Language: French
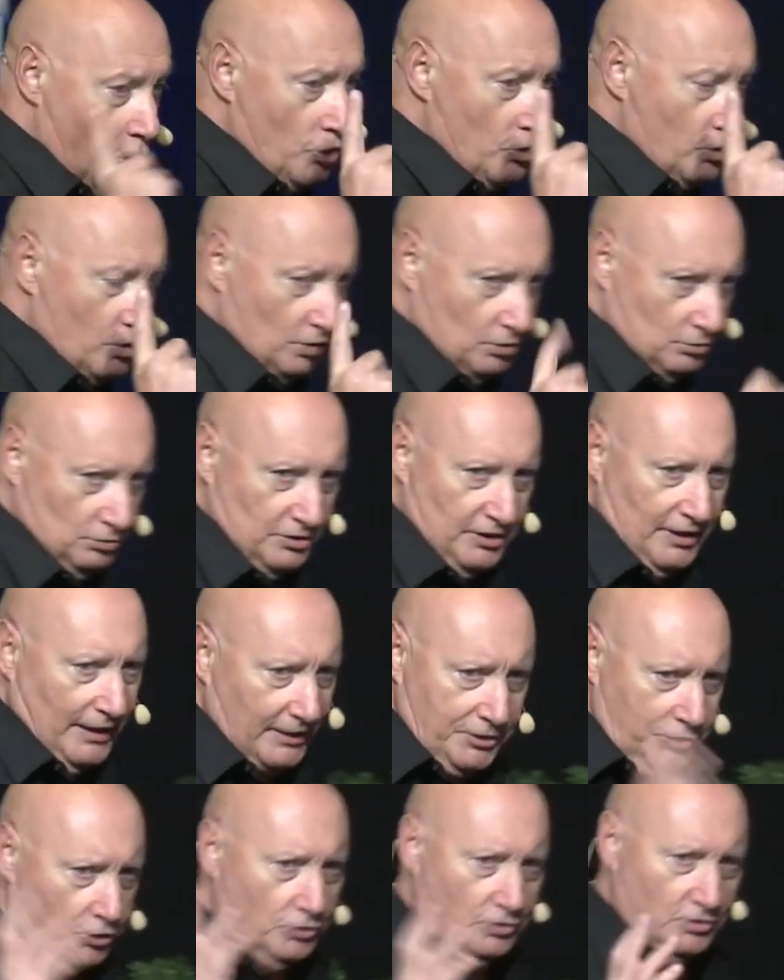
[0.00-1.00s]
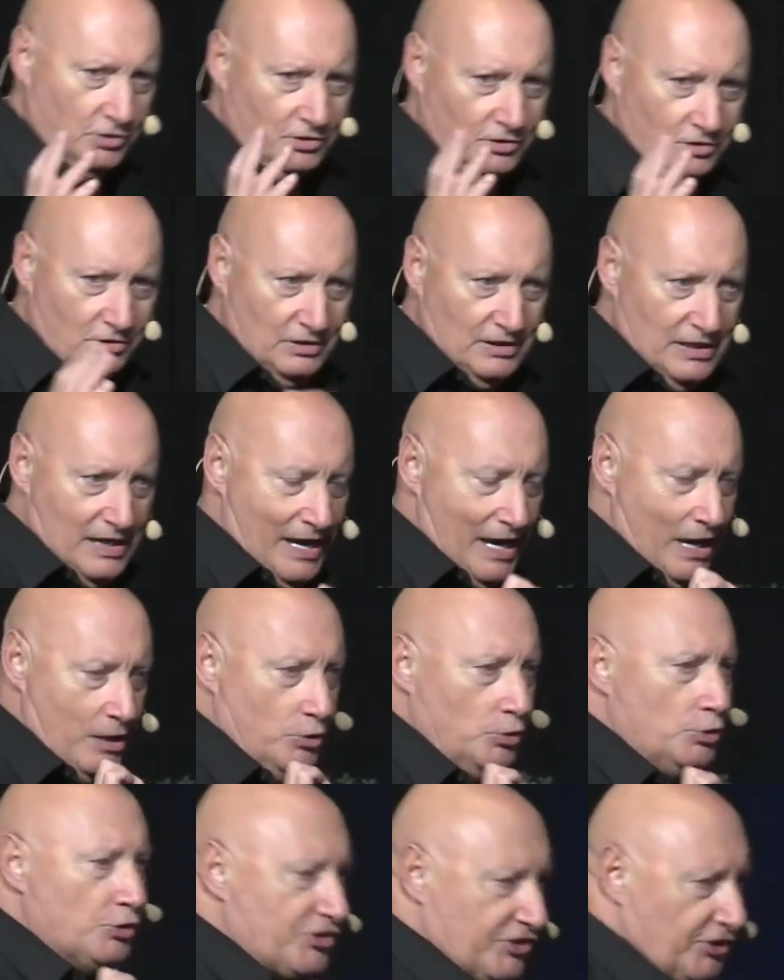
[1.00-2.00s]
une, il n'y en a qu'une,
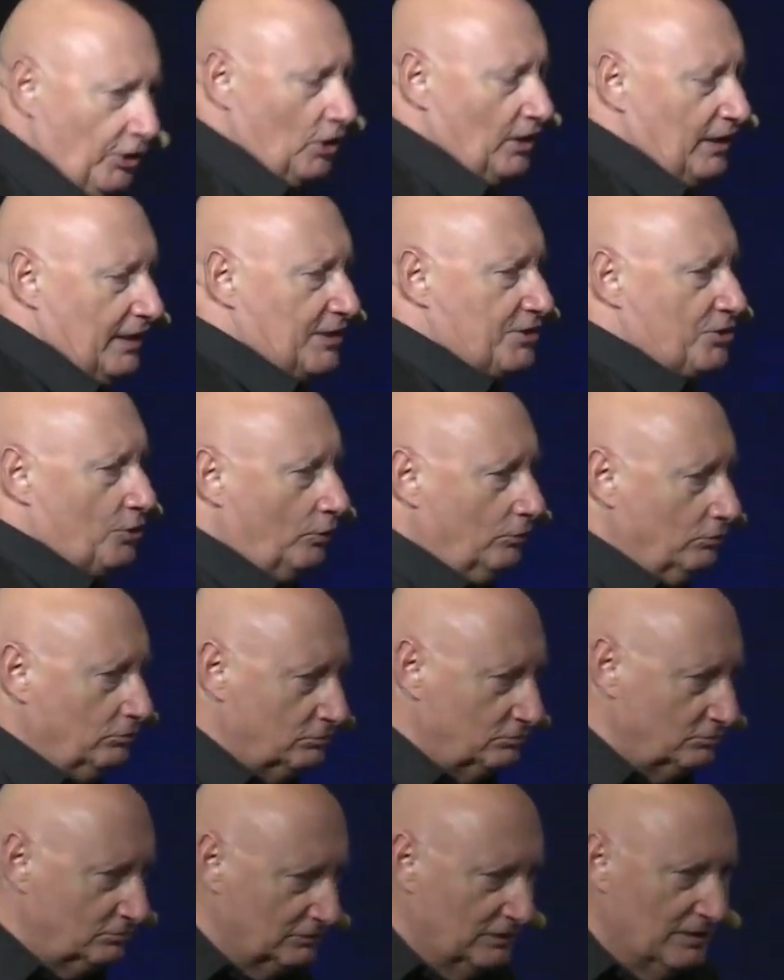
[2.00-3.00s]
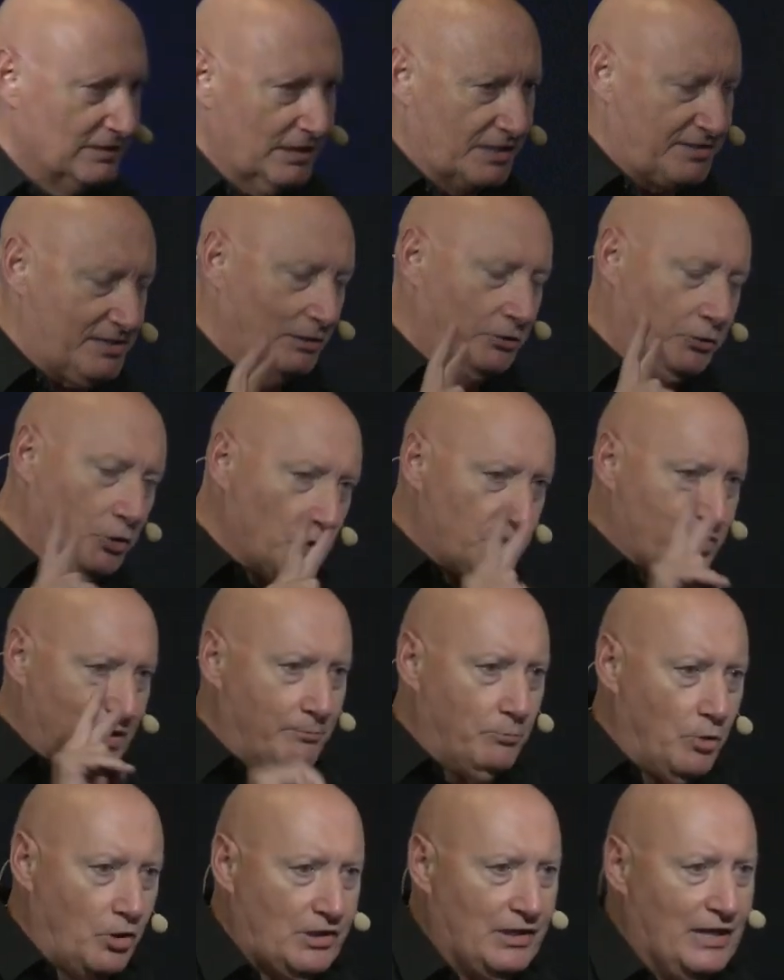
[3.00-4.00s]
et une seule raison, ça c'est le
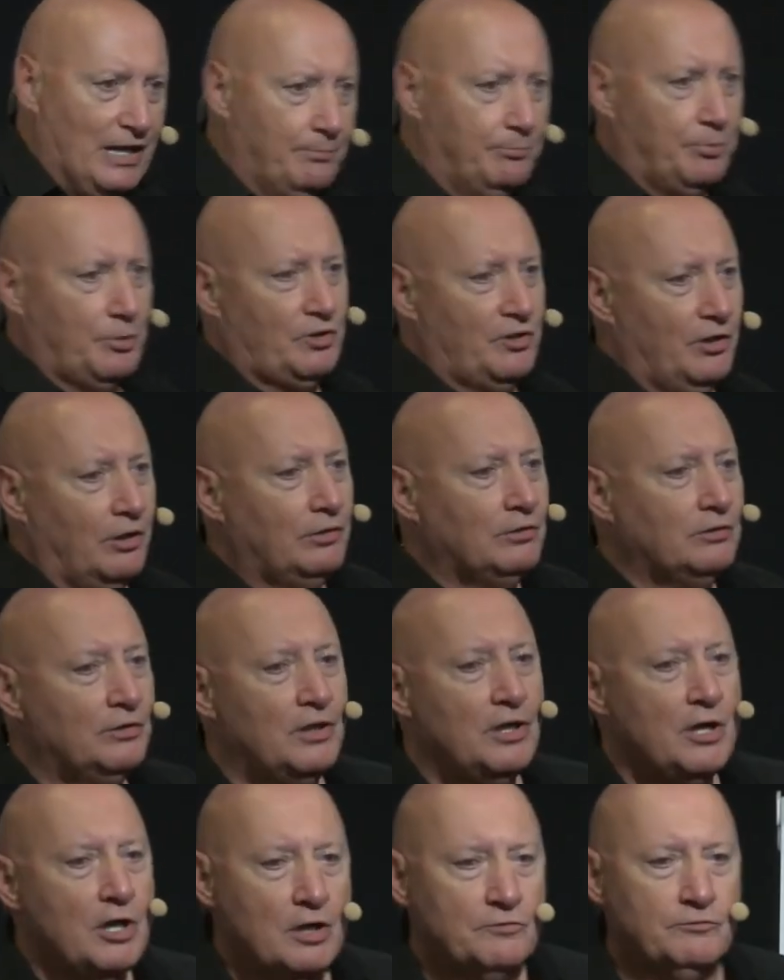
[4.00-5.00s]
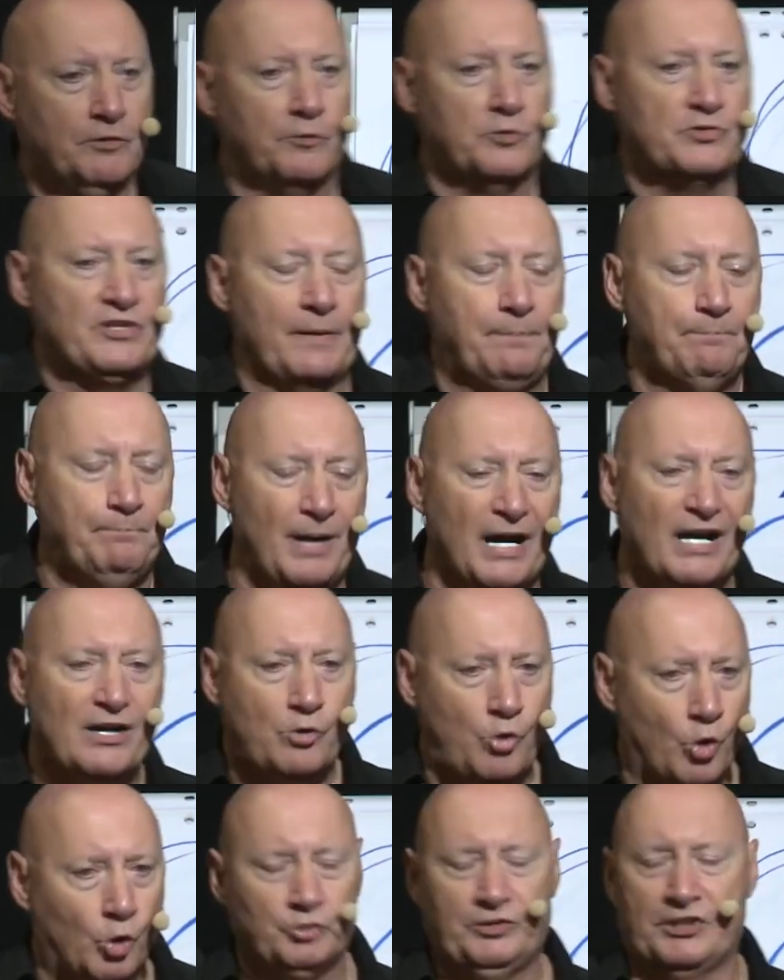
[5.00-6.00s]
deuxième mot-clé important, vous ne vous êtes pas
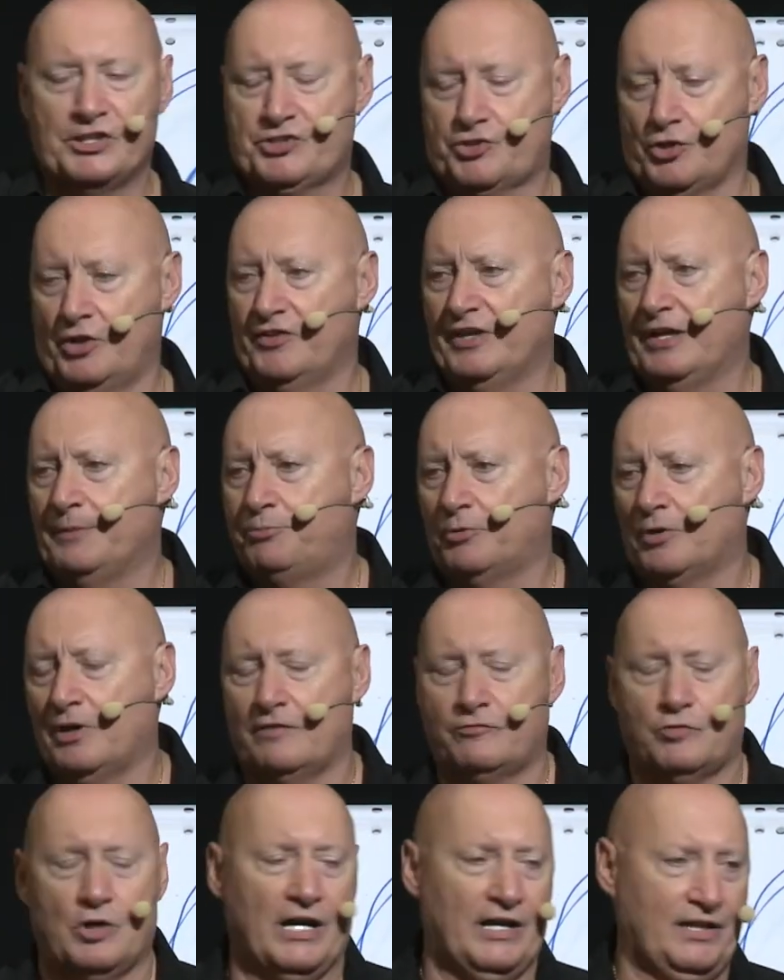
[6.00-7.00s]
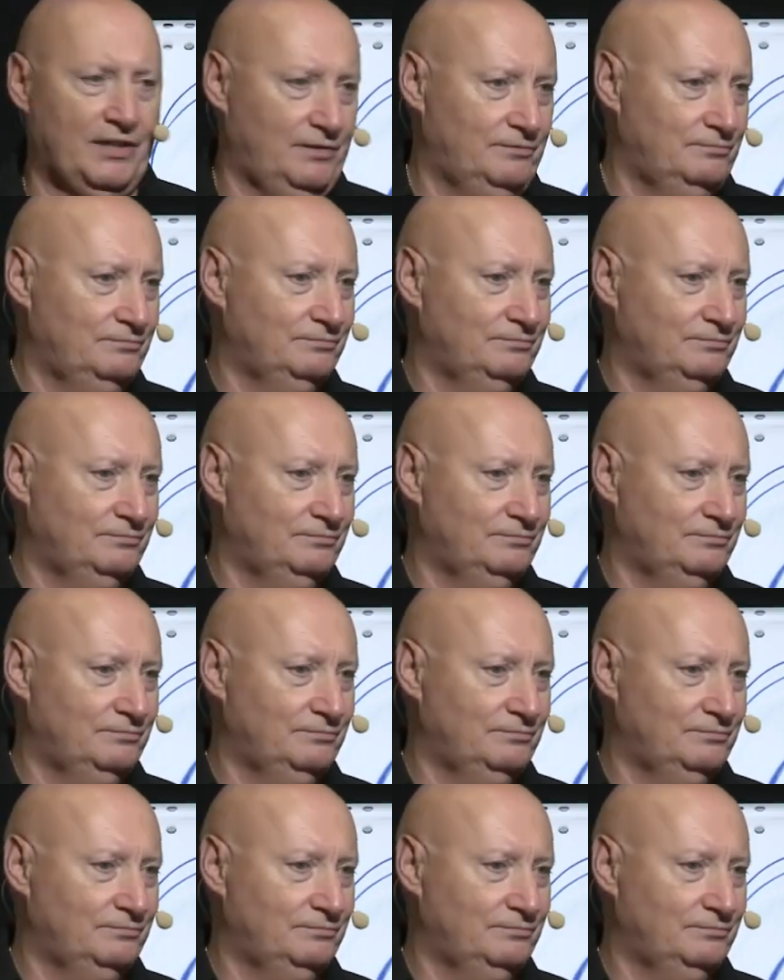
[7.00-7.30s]
conditionné pour l'avoir.